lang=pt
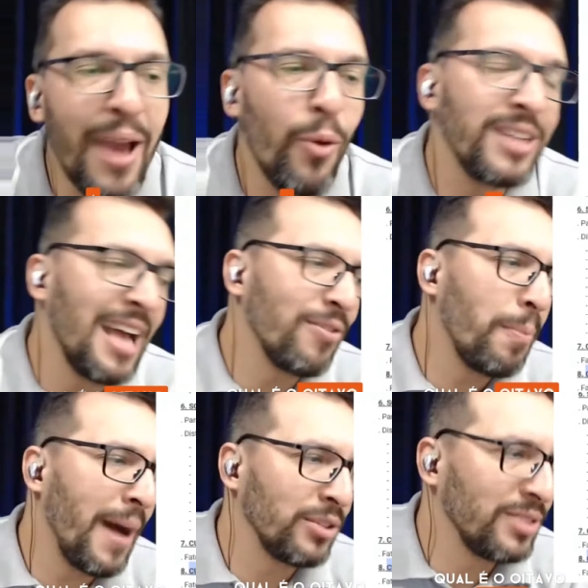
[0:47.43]
é o oitavo
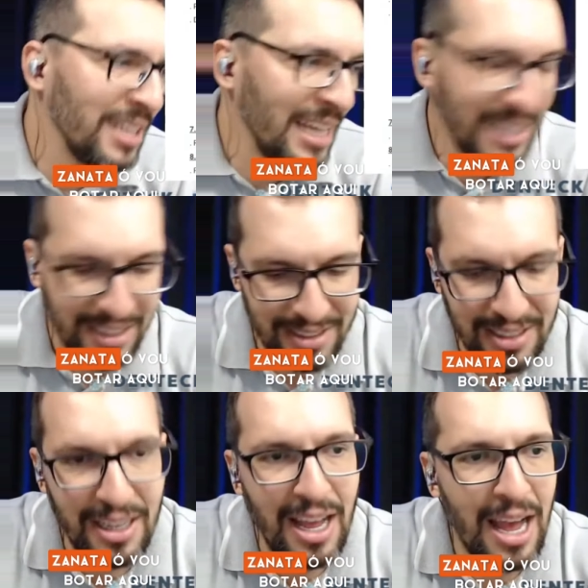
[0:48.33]
passo, Zanata?
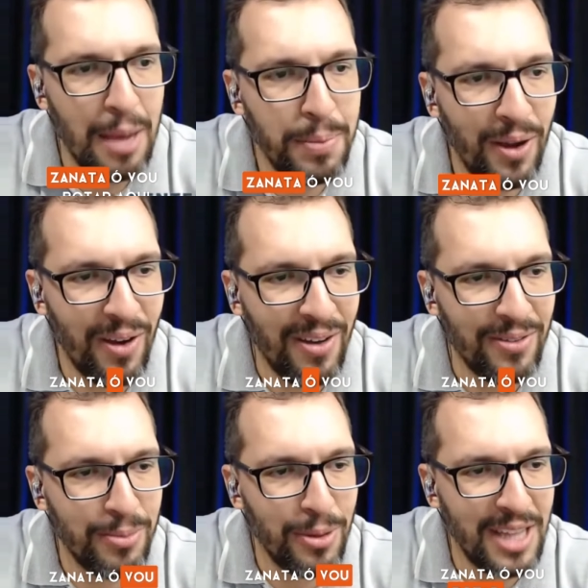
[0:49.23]
Apre ó,
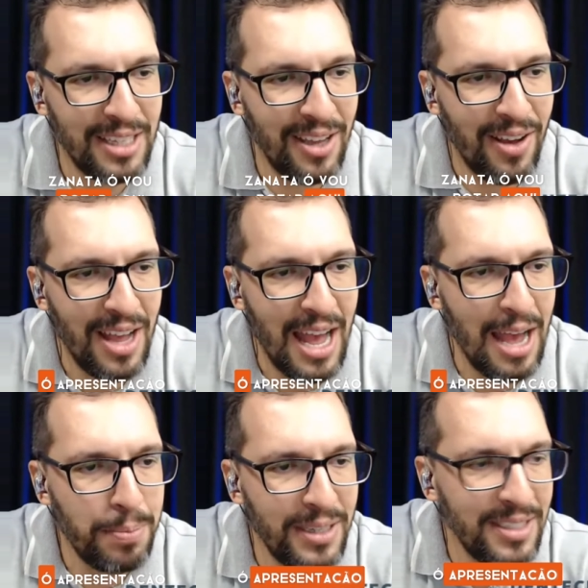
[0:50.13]
vou botar aqui, ó.
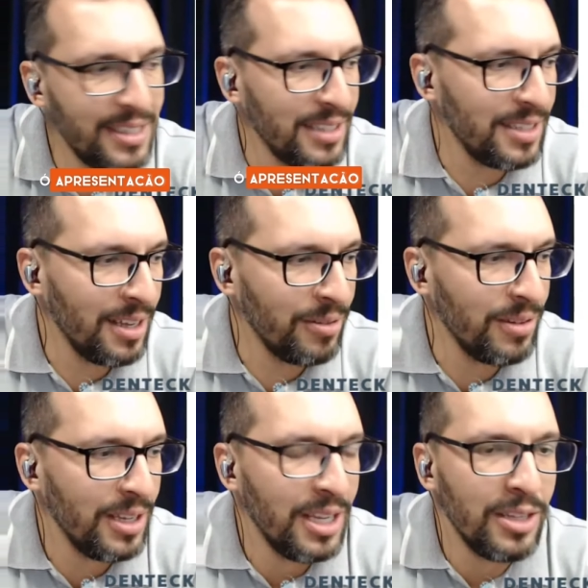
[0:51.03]
Apresentação
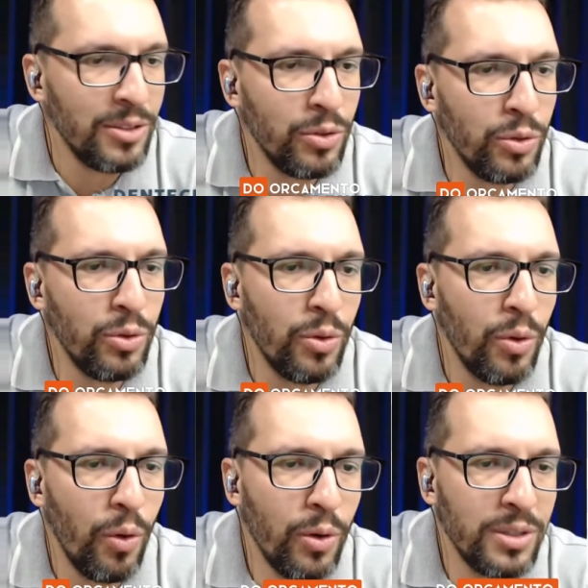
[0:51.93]
do
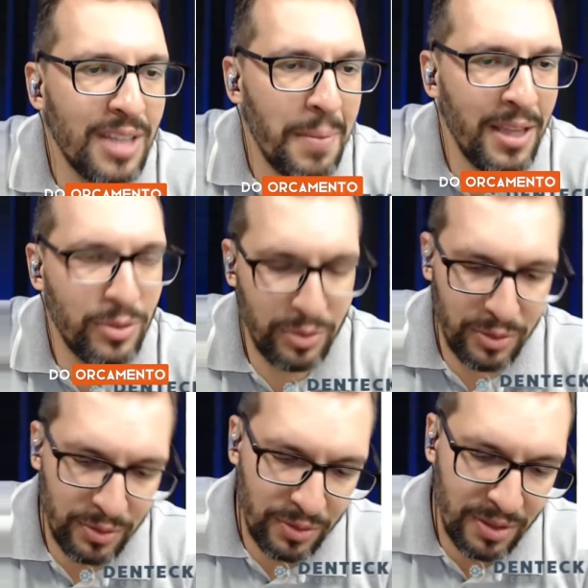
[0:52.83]
orçamento.
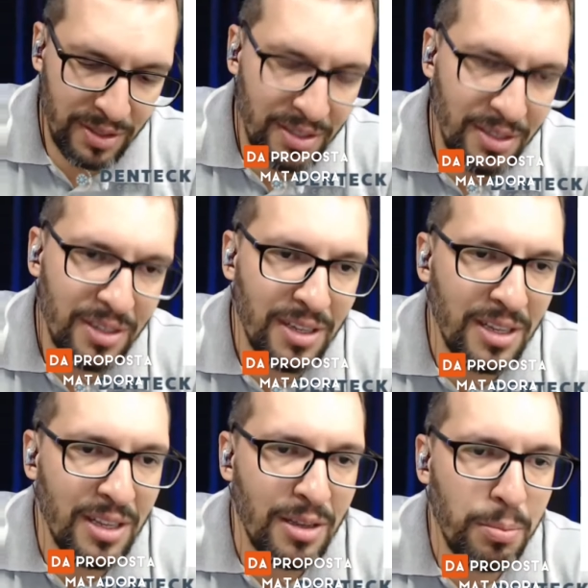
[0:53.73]

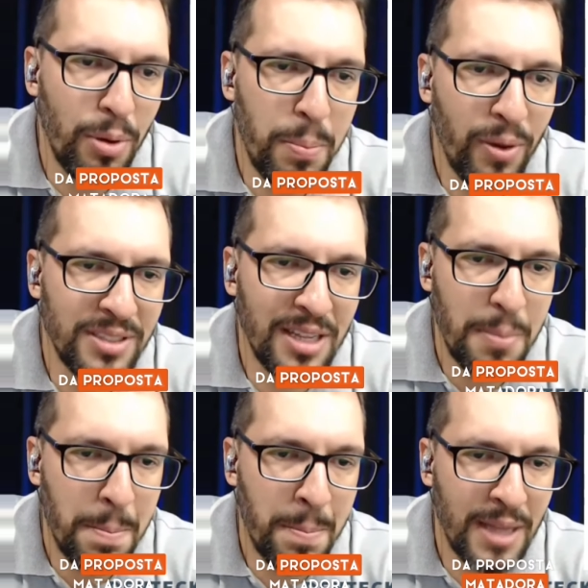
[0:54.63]
Proposta
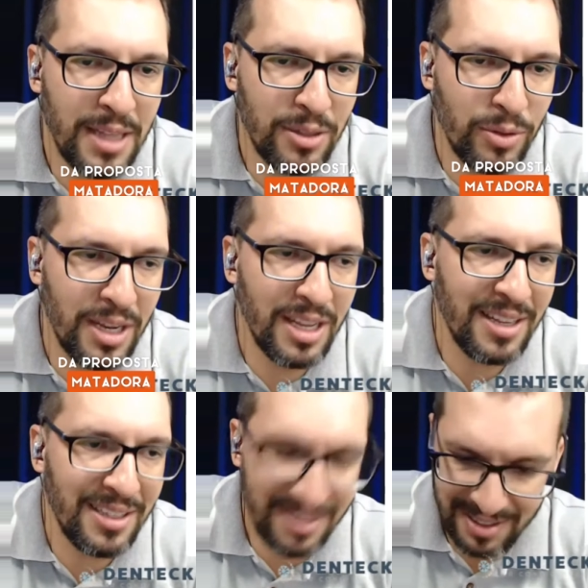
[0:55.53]

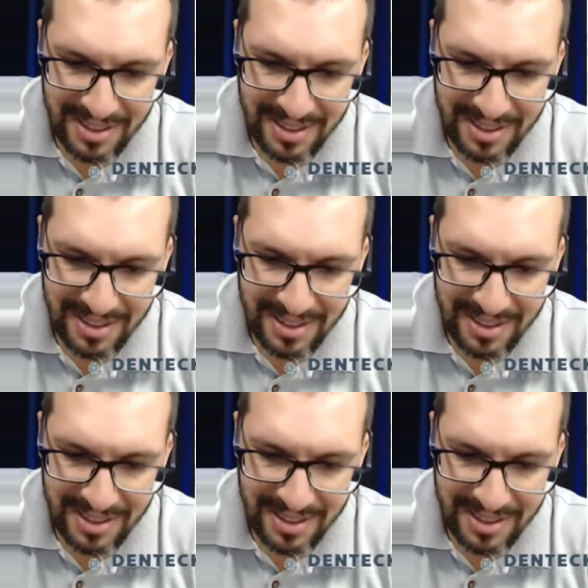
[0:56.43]
matadora.